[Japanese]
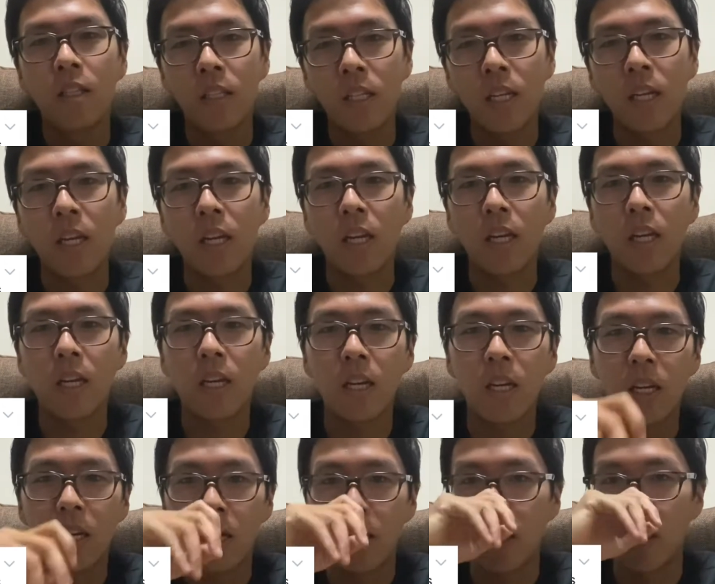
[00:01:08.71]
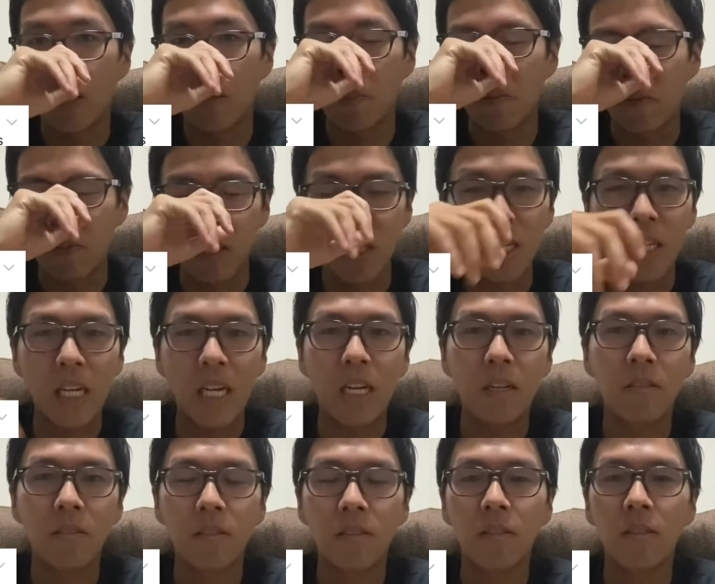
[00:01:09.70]
ねえ。I'm freaking
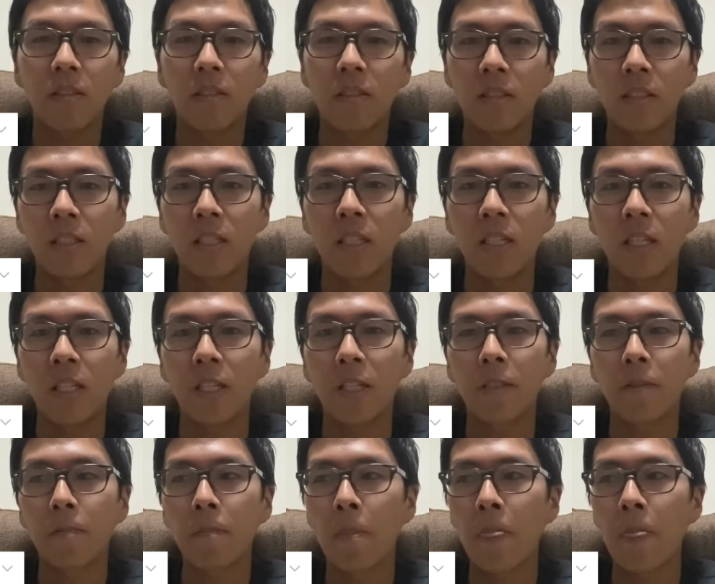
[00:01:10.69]
out. ねえ。